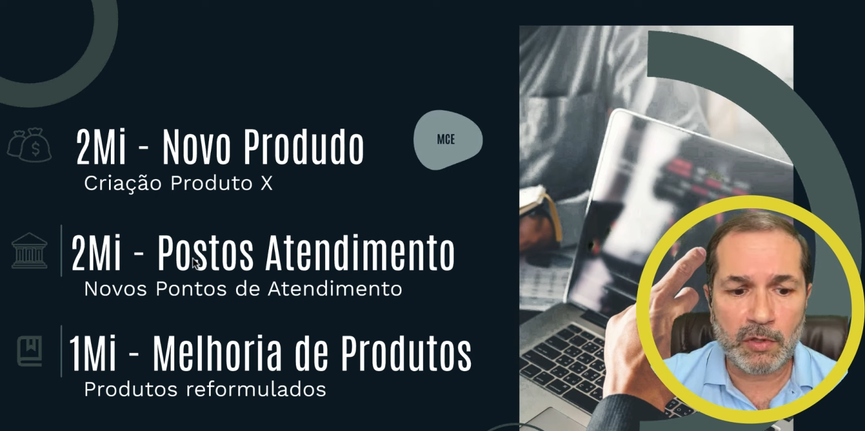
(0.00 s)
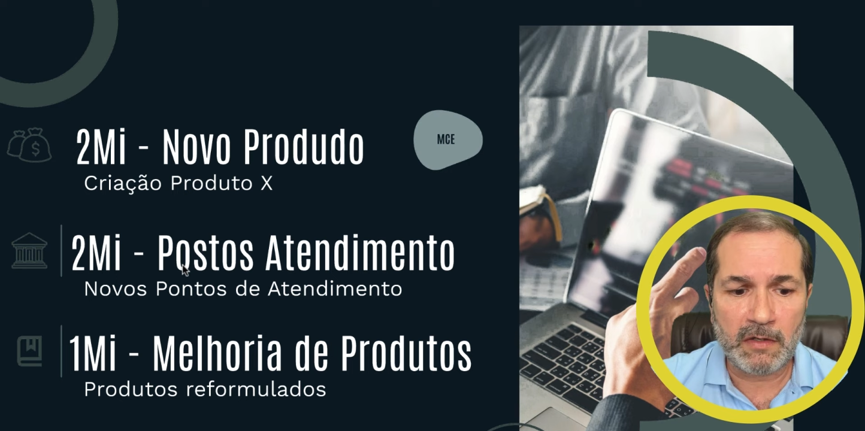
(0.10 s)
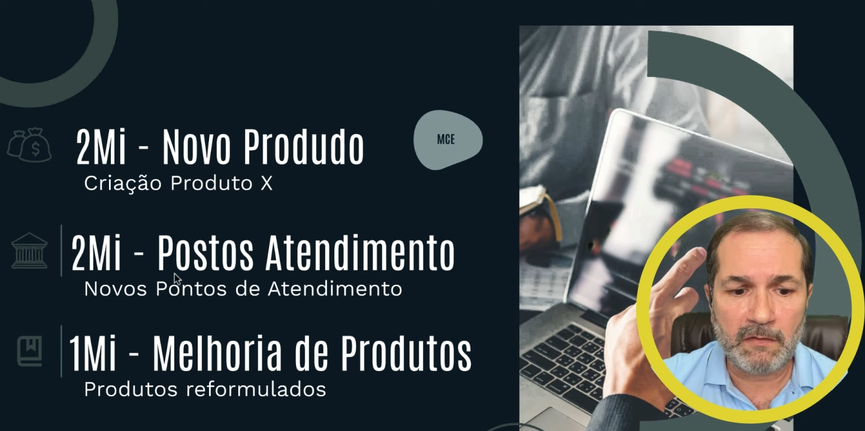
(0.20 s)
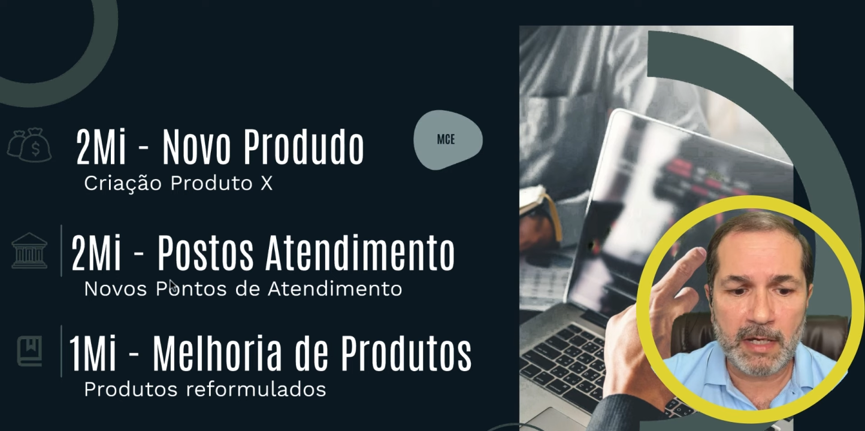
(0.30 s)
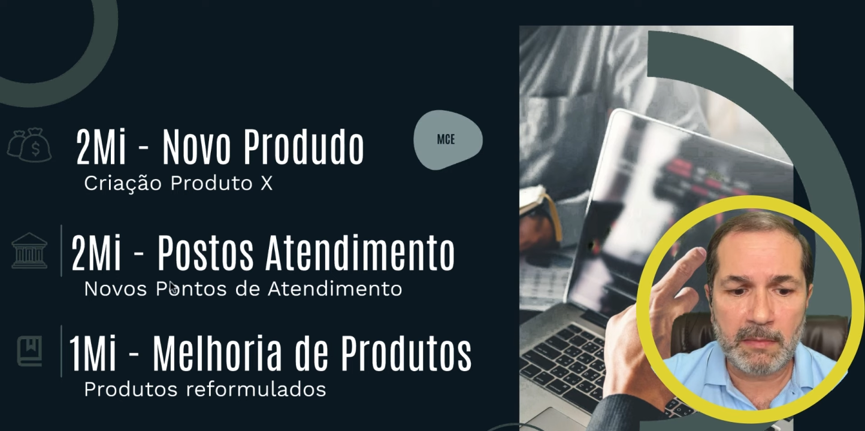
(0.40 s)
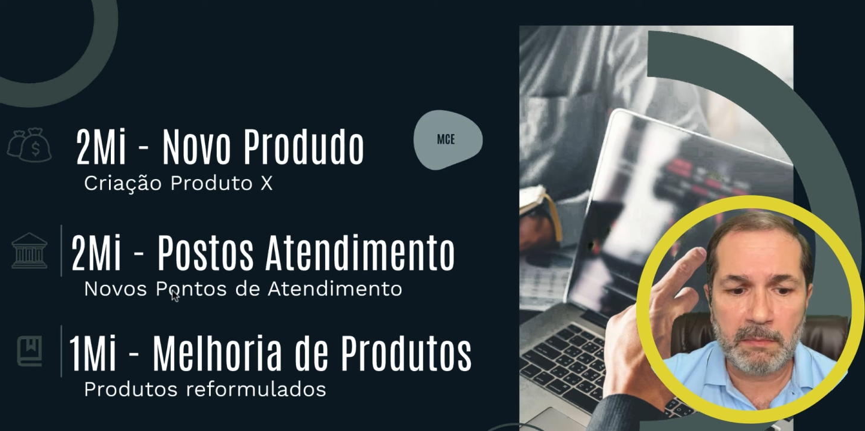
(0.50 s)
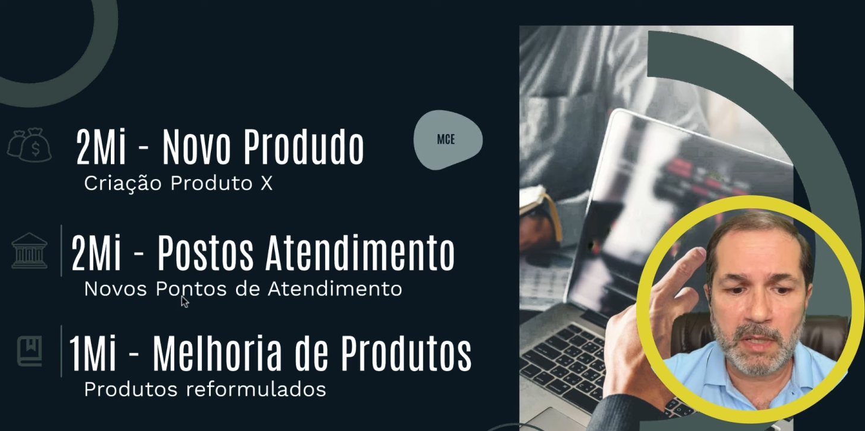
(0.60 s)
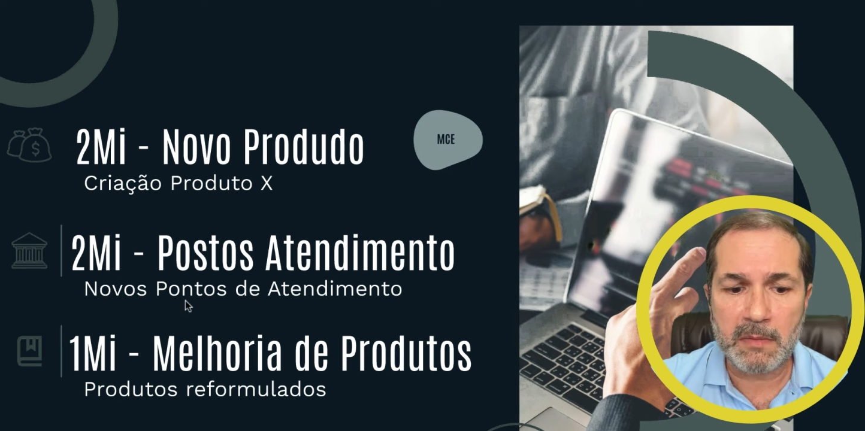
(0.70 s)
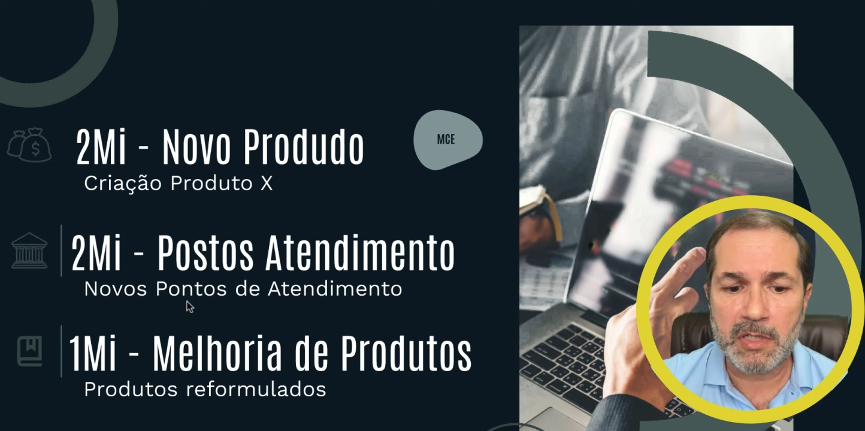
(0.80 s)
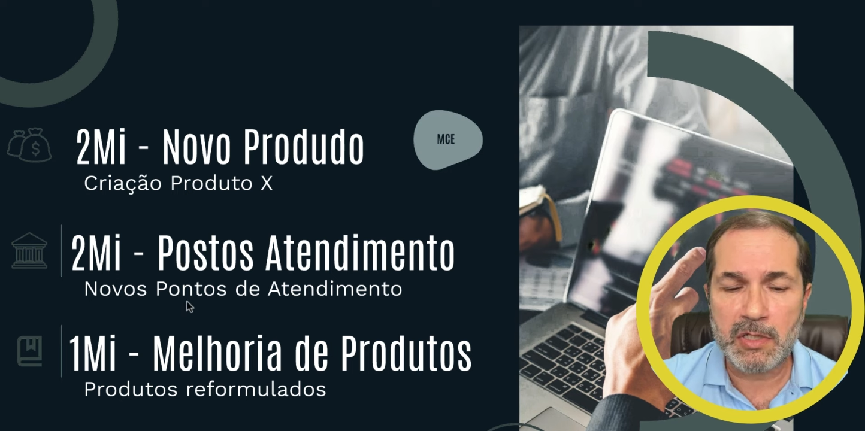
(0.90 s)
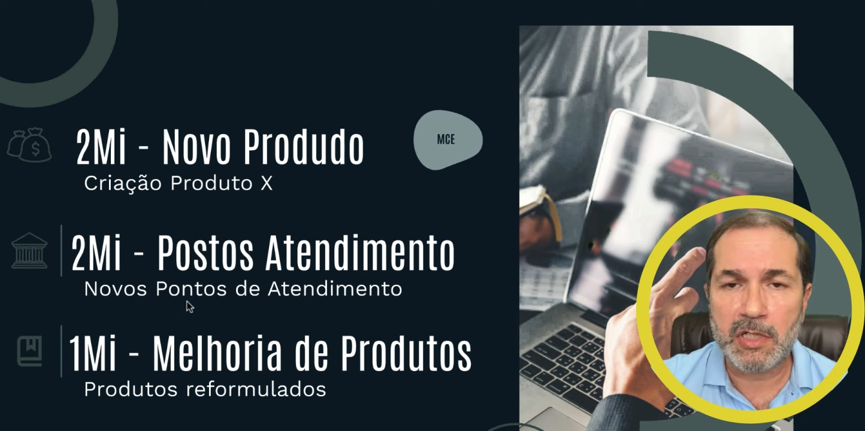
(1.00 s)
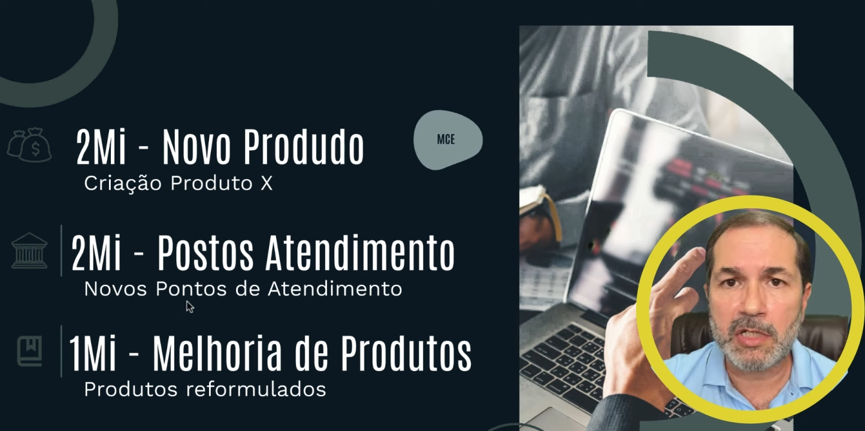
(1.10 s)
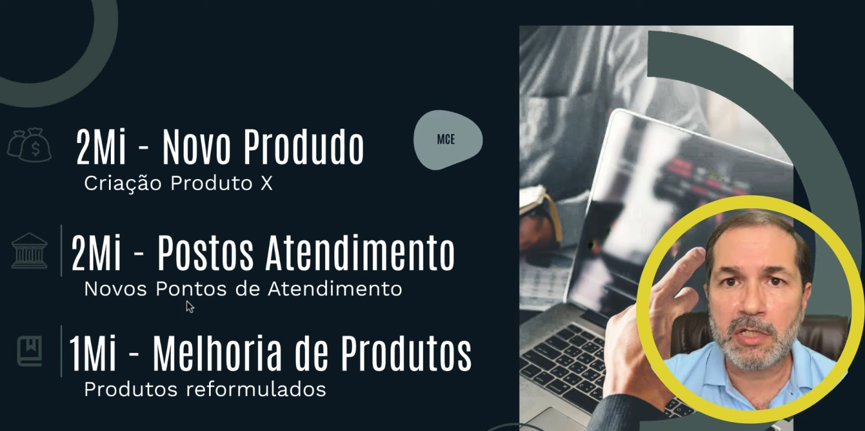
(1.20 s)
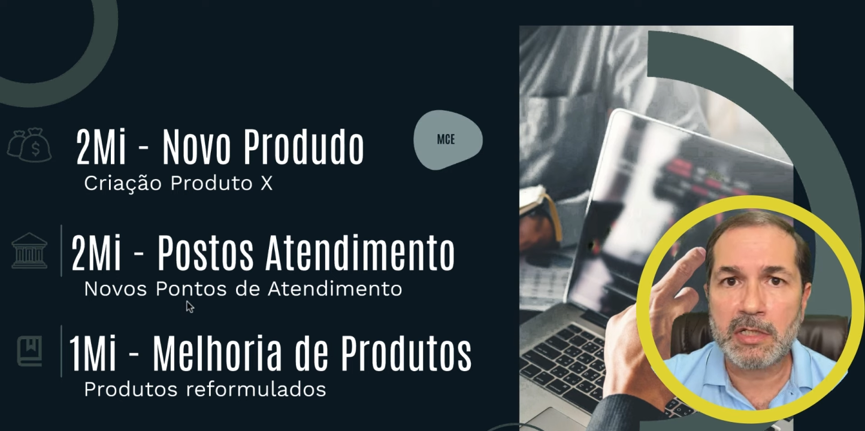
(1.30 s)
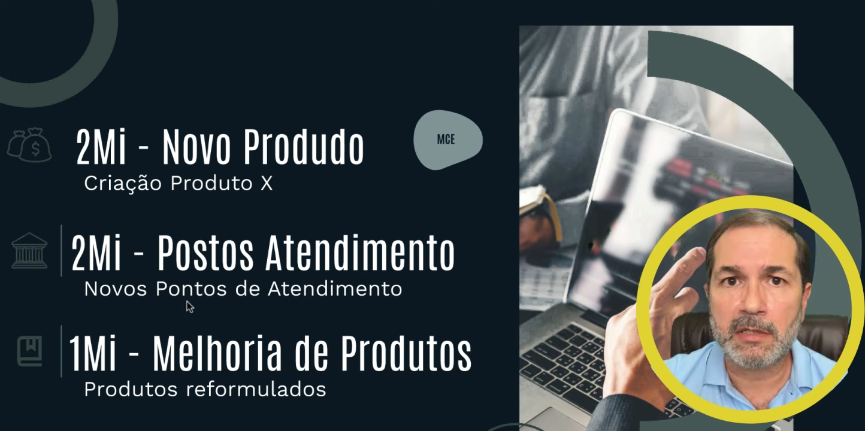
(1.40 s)
o que vai
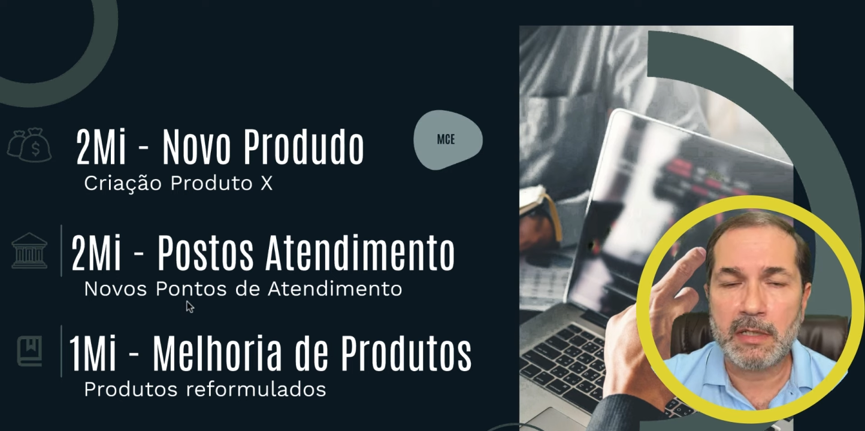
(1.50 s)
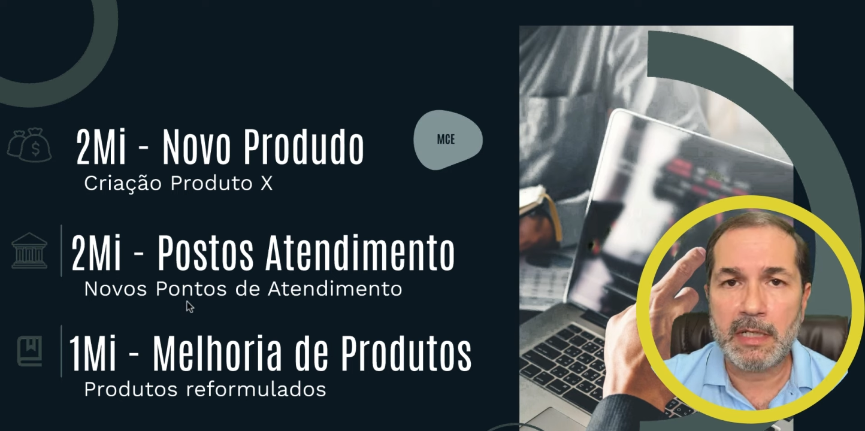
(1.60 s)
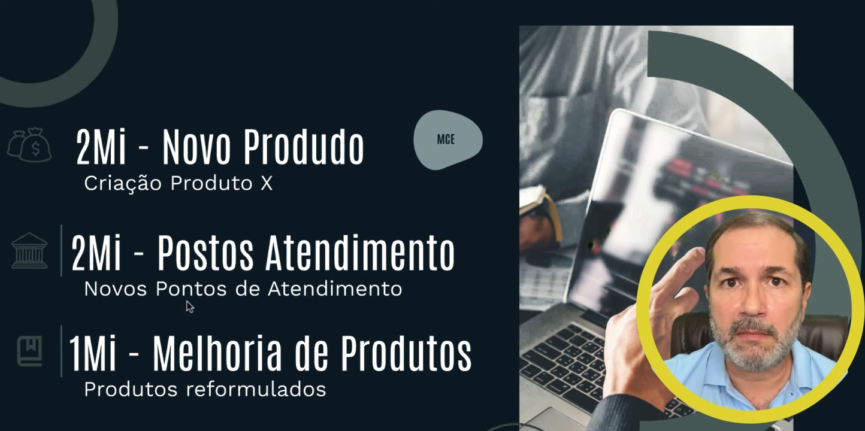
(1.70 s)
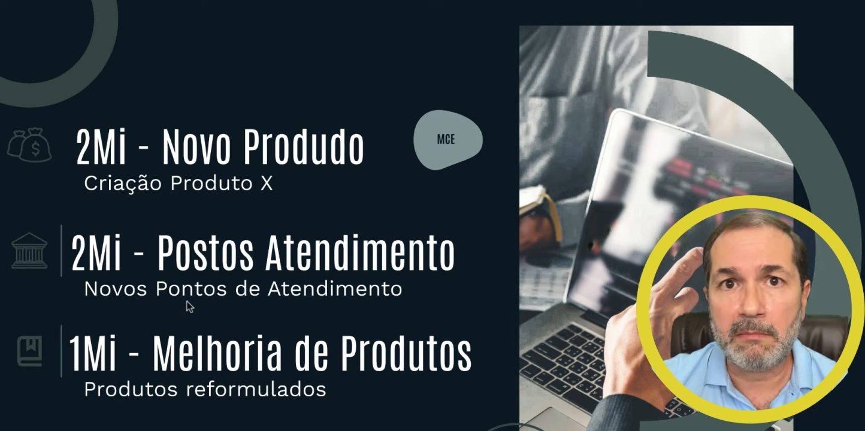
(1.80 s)
permitir eh,